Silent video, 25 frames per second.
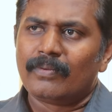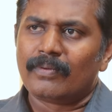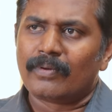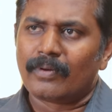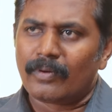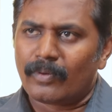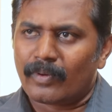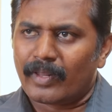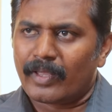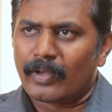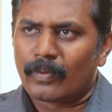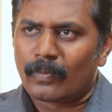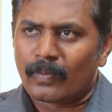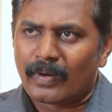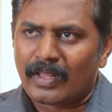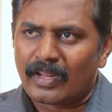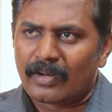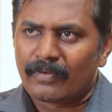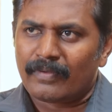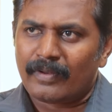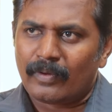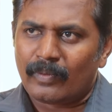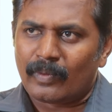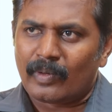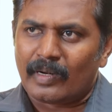உங்களுடைய
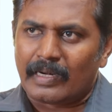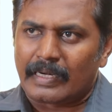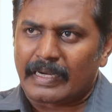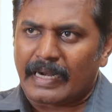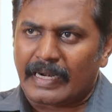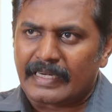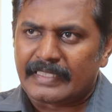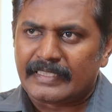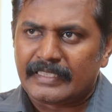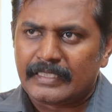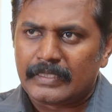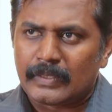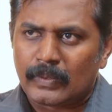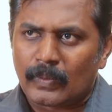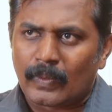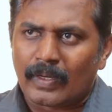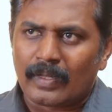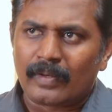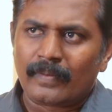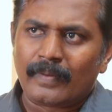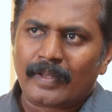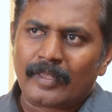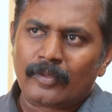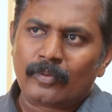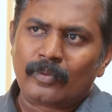உணர்வில் உங்கள் கட்சியின்
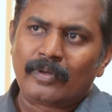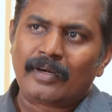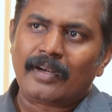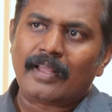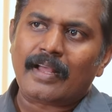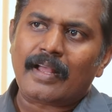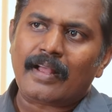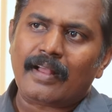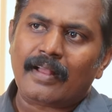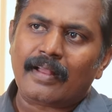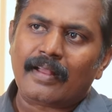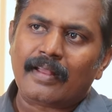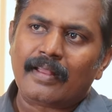உணர்வில் அது உண்டா